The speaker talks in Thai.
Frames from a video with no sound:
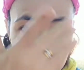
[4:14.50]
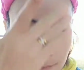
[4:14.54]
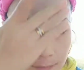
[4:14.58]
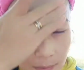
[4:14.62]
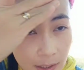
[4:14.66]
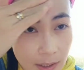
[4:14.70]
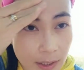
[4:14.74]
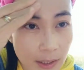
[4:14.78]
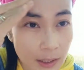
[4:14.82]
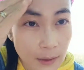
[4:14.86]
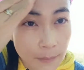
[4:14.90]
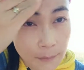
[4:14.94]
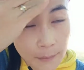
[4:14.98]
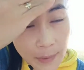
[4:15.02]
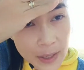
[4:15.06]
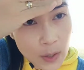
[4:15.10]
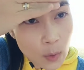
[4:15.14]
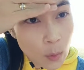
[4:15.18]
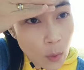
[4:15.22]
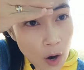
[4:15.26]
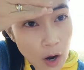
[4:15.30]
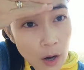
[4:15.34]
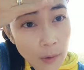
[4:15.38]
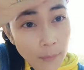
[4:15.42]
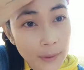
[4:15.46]
1เบอร์ไม่
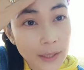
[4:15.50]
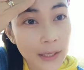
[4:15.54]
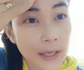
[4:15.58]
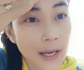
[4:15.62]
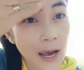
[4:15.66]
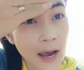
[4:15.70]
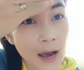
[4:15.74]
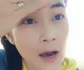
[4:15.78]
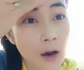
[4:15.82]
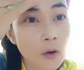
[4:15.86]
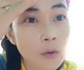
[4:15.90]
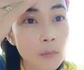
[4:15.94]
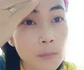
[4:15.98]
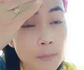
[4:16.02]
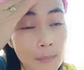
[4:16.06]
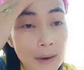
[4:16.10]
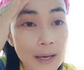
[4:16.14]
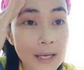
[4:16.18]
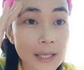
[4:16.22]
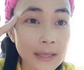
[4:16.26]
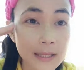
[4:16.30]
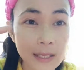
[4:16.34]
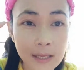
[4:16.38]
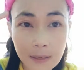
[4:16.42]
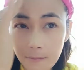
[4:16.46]
วอกไม่เทาไม่
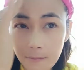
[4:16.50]
ติ